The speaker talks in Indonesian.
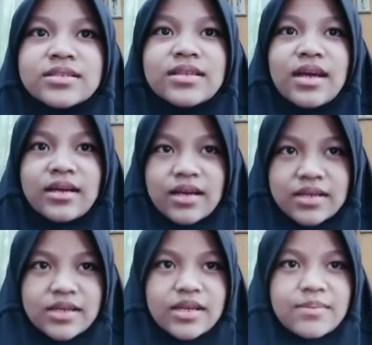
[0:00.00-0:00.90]

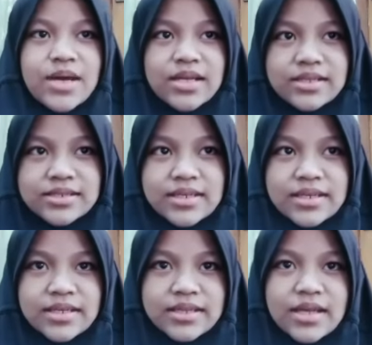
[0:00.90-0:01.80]
Sedangkan ada bahan yang
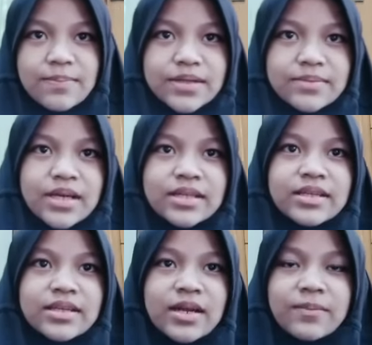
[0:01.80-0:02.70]
sedikit dapat
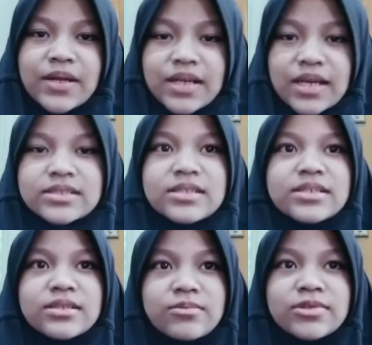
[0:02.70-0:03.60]
mengantarkan panas
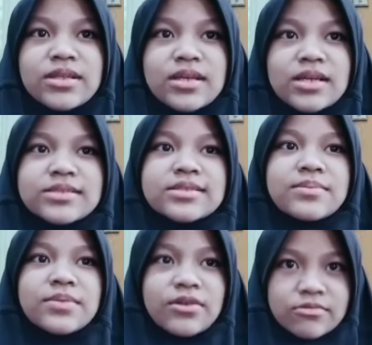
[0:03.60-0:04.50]
disebut dengan
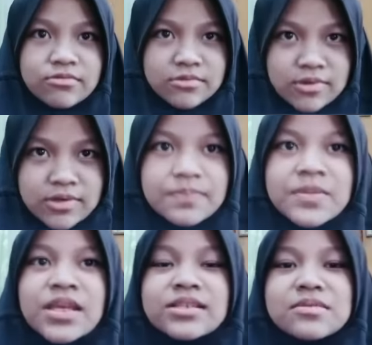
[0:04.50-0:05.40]
semikonduktor.
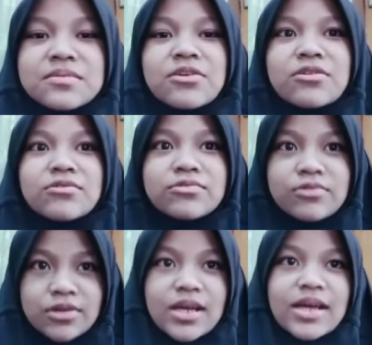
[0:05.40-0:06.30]

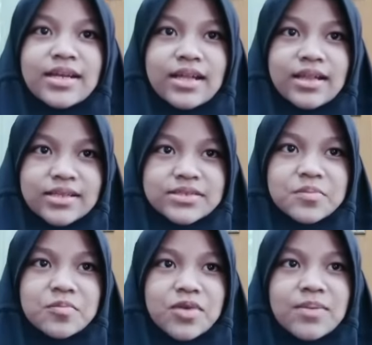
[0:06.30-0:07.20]
Semikonduktor adalah
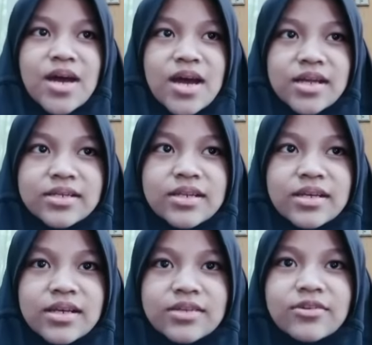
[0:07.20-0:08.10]
sebuah bahan
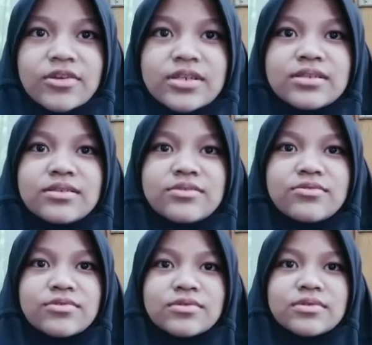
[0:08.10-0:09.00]
dengan konduk
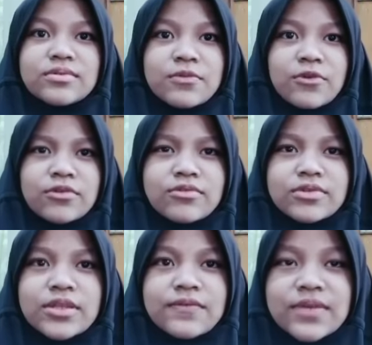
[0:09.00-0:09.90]

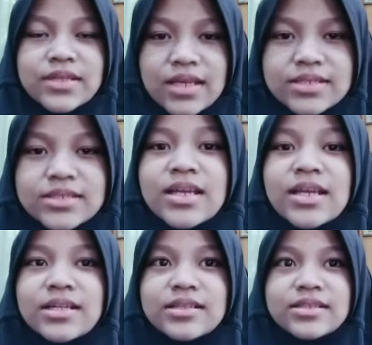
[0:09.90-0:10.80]
konduktivitas
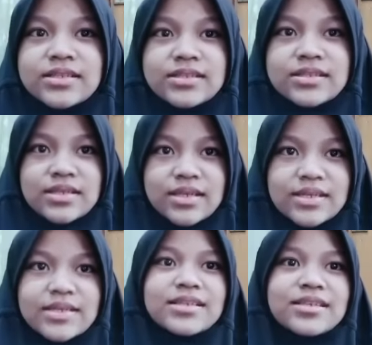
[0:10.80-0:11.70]
listrik
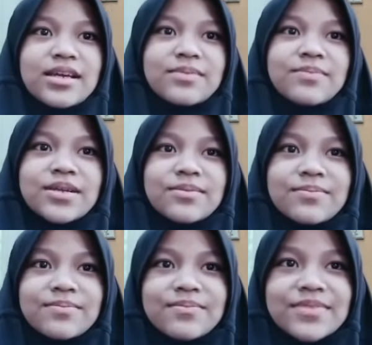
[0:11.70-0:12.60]
yang ber
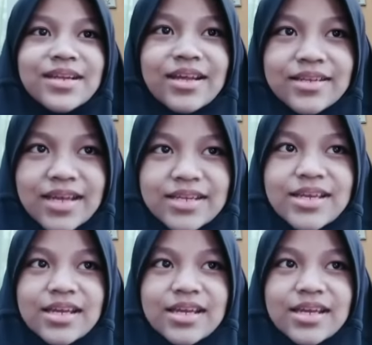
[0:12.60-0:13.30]
berada di